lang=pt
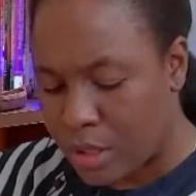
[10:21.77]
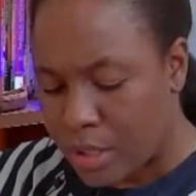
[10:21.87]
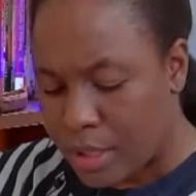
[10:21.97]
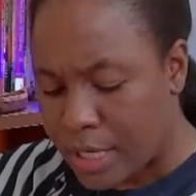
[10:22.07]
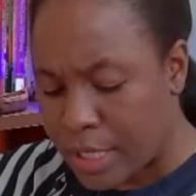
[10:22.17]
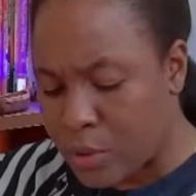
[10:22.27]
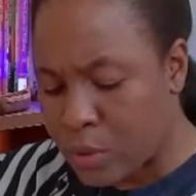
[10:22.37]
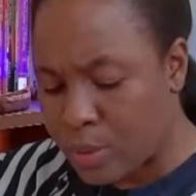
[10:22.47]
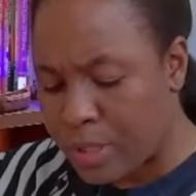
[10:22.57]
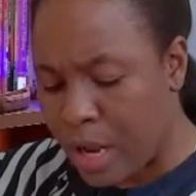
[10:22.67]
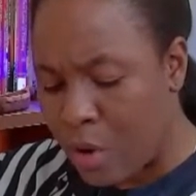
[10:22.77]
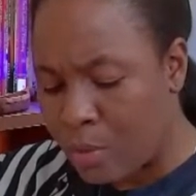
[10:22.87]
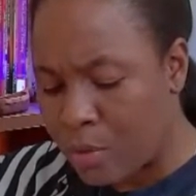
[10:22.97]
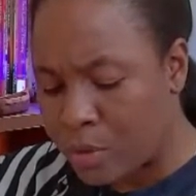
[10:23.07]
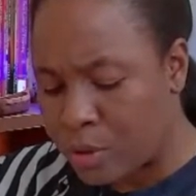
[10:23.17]
Quem subirá ao
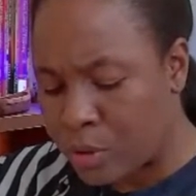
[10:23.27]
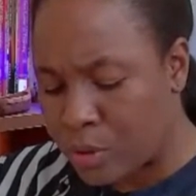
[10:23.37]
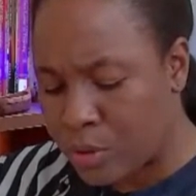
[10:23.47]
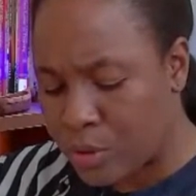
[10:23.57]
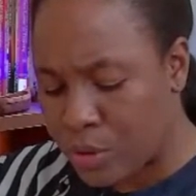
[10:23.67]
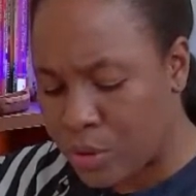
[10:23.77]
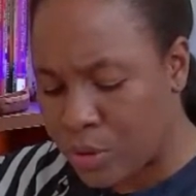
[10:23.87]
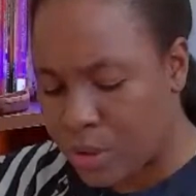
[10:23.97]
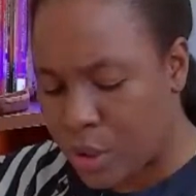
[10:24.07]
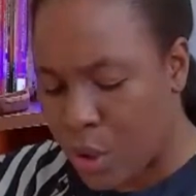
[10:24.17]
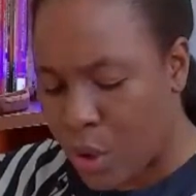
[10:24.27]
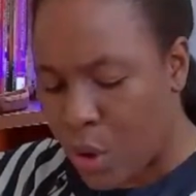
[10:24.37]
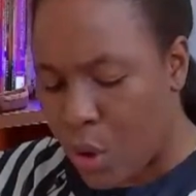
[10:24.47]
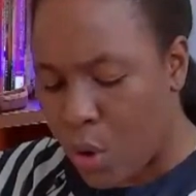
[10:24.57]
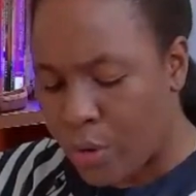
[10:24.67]
monte do Senhor?
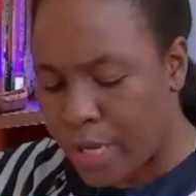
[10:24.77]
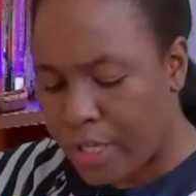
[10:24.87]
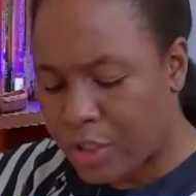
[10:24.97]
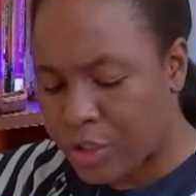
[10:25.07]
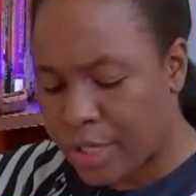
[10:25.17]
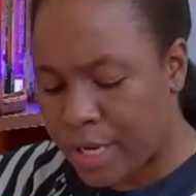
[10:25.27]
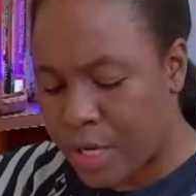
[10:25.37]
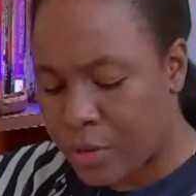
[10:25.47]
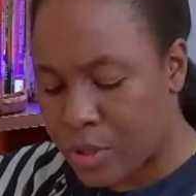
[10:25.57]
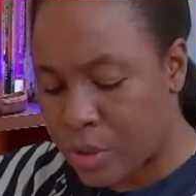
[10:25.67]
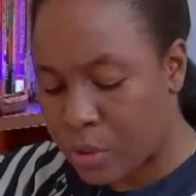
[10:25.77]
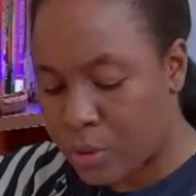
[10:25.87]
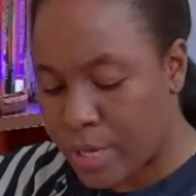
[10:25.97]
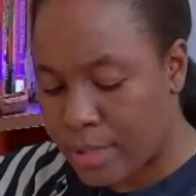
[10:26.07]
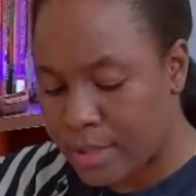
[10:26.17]
ou quem estará no seu
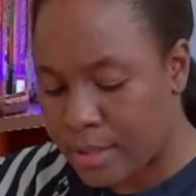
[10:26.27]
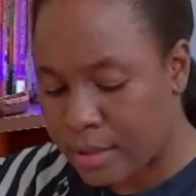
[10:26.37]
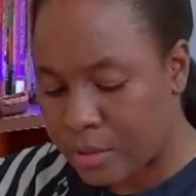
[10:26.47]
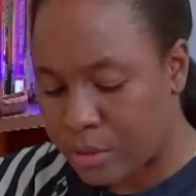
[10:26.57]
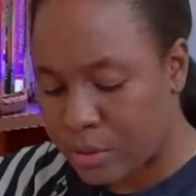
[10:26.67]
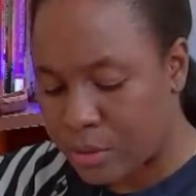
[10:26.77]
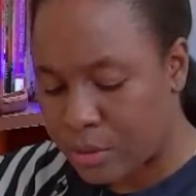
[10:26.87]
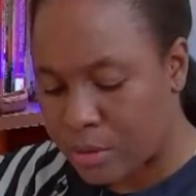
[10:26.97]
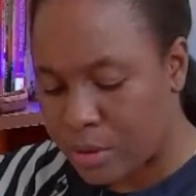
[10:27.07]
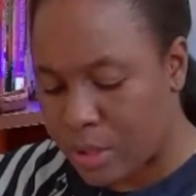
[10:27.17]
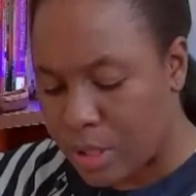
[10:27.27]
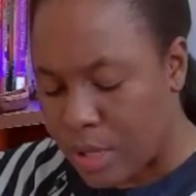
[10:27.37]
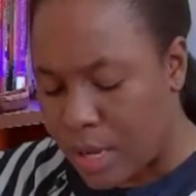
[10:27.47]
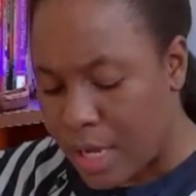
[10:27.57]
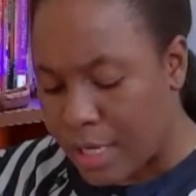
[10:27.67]
lugar santo?
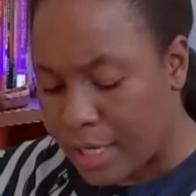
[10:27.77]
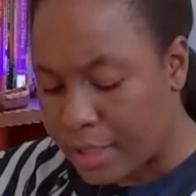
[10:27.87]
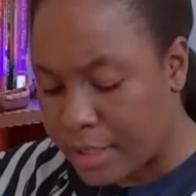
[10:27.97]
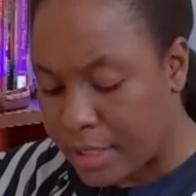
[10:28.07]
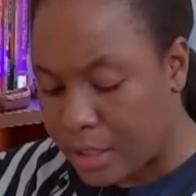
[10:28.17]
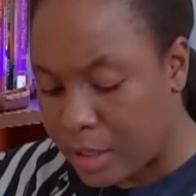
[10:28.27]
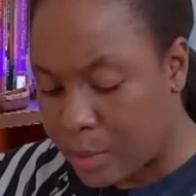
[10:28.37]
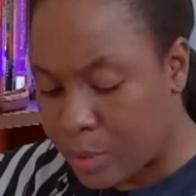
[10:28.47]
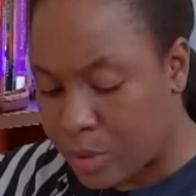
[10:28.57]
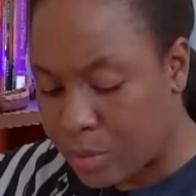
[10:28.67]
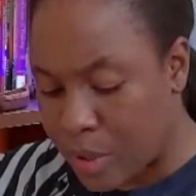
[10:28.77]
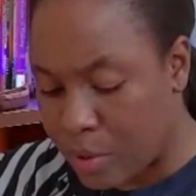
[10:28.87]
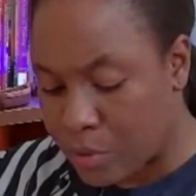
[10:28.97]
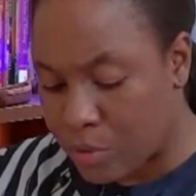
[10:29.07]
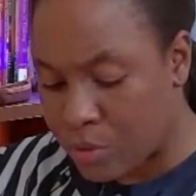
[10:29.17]
Aquele que é limpo de
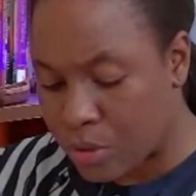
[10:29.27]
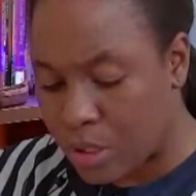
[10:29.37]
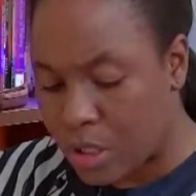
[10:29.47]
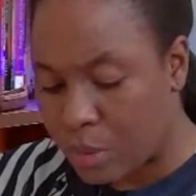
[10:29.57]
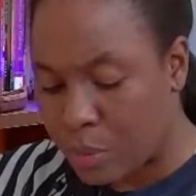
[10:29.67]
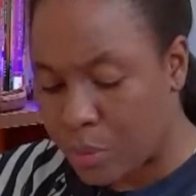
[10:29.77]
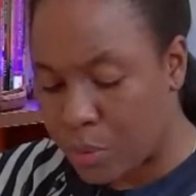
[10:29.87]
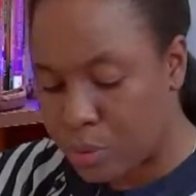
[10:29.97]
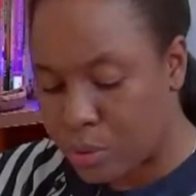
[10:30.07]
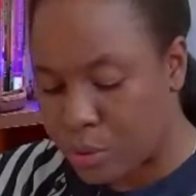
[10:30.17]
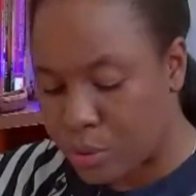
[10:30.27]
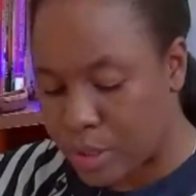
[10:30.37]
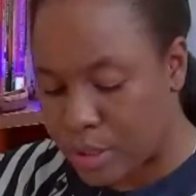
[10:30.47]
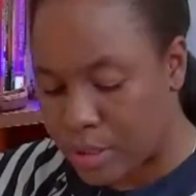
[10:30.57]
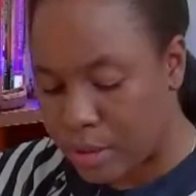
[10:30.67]
mãos e puro de
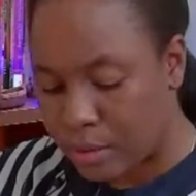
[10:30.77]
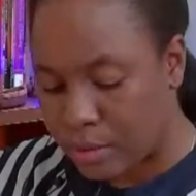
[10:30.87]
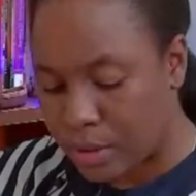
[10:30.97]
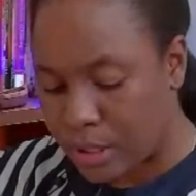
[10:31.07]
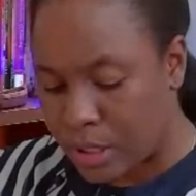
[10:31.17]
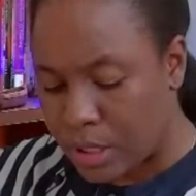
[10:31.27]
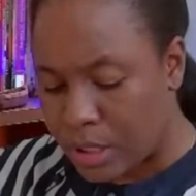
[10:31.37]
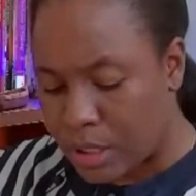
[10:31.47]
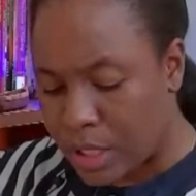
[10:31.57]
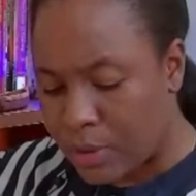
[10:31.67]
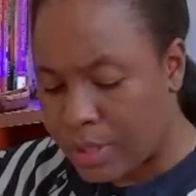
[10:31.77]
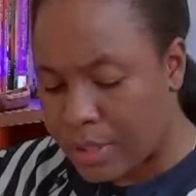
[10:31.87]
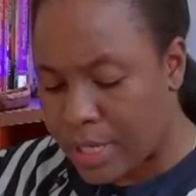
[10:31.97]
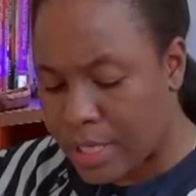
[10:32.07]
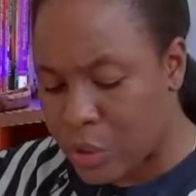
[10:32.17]
coração, que não
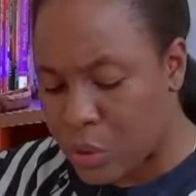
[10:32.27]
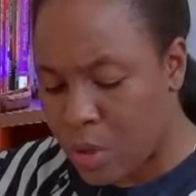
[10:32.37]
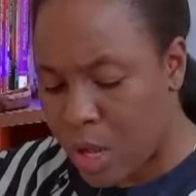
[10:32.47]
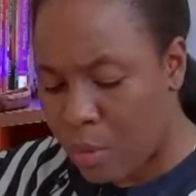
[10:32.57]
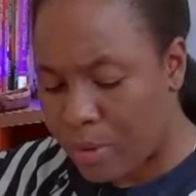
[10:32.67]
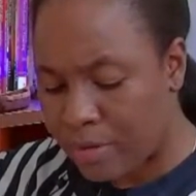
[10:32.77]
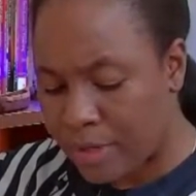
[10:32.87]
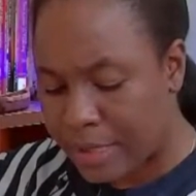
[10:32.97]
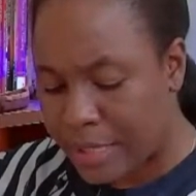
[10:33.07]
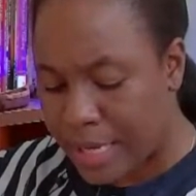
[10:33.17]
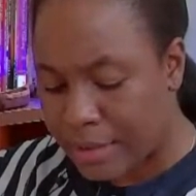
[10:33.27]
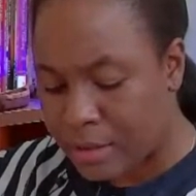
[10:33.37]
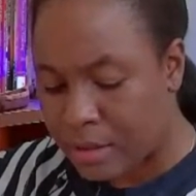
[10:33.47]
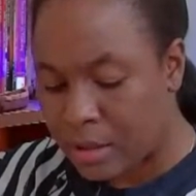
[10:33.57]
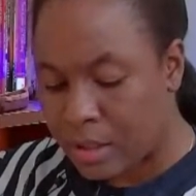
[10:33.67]
entrega sua alma à vaidade,
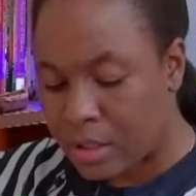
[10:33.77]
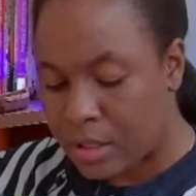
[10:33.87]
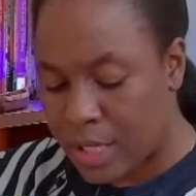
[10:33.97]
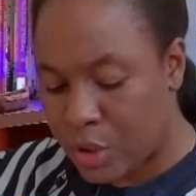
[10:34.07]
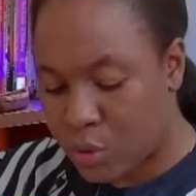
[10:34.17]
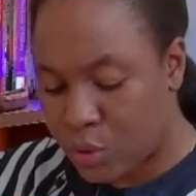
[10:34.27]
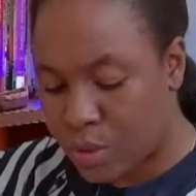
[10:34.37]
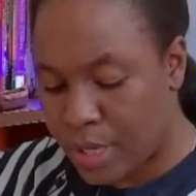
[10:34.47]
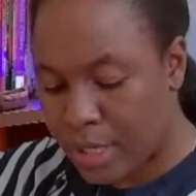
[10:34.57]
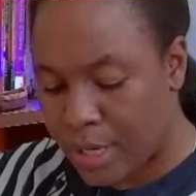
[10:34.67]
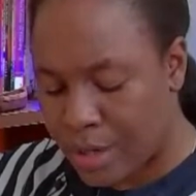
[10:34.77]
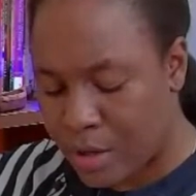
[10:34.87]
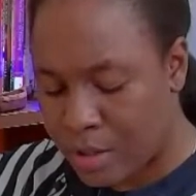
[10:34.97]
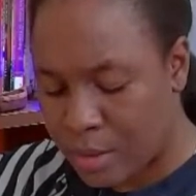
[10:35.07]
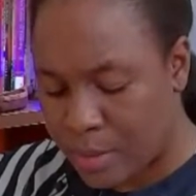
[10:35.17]
nem jura
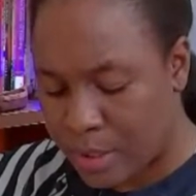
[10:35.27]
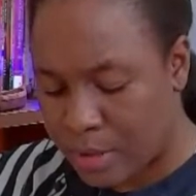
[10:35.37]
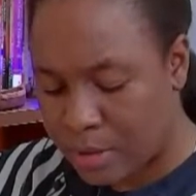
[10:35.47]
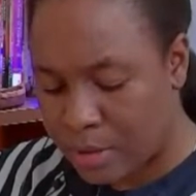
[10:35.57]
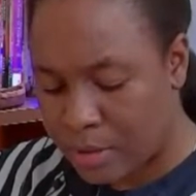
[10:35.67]
enganosamente.